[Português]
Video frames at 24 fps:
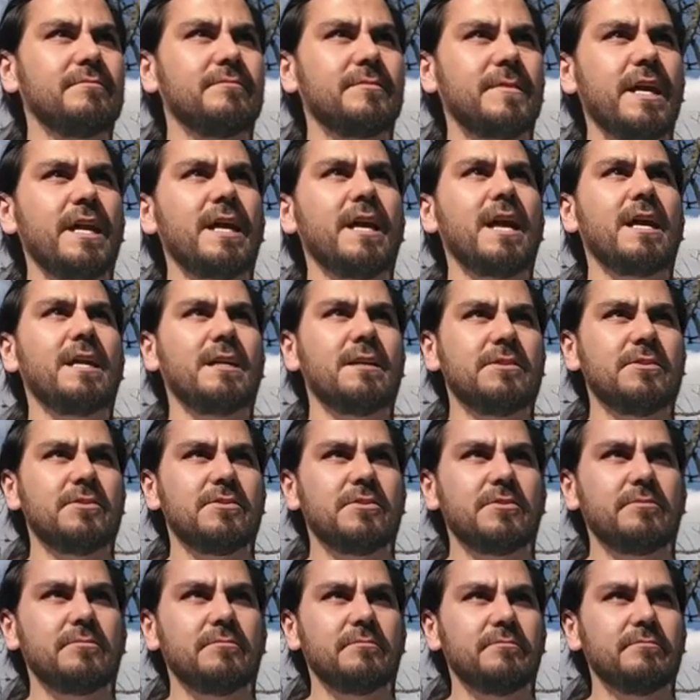Quem
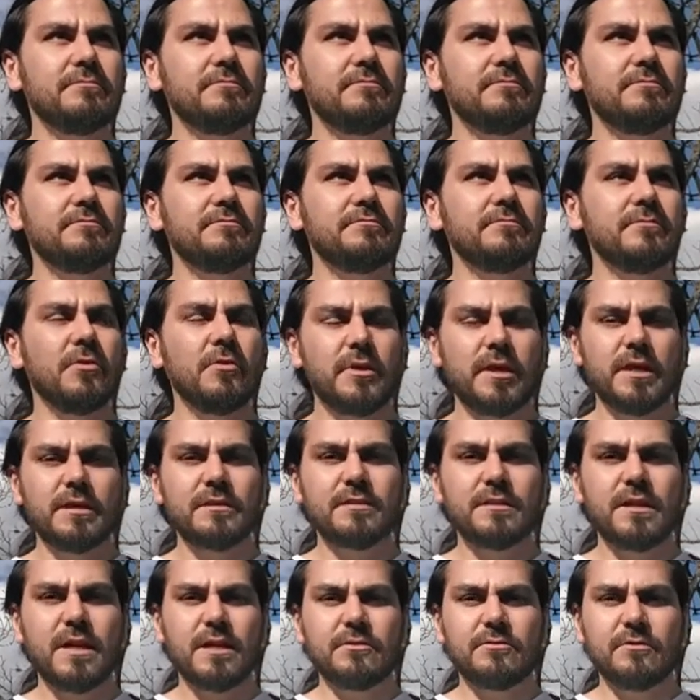garante o que é
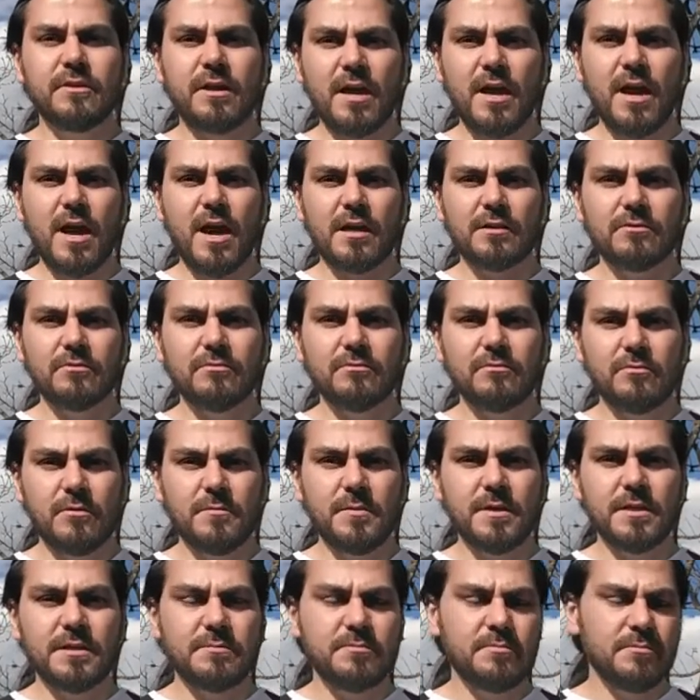certo e o que é errado, não é
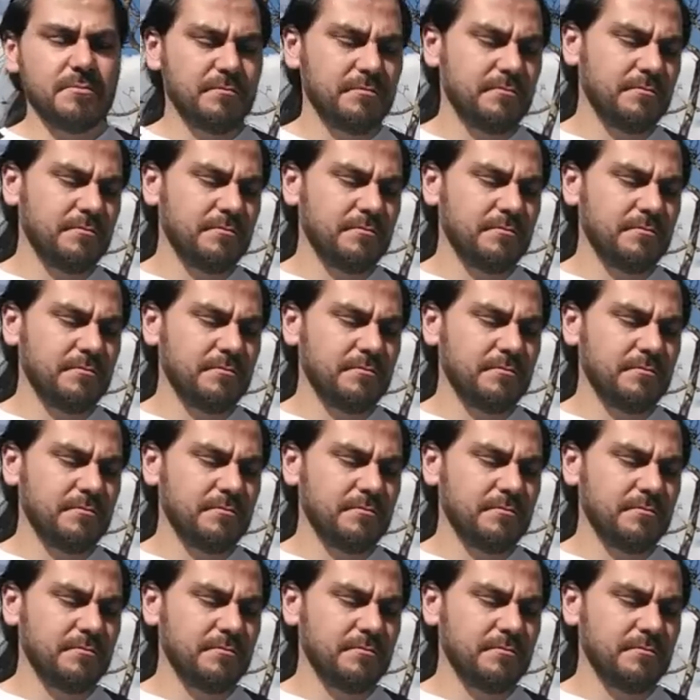mesmo?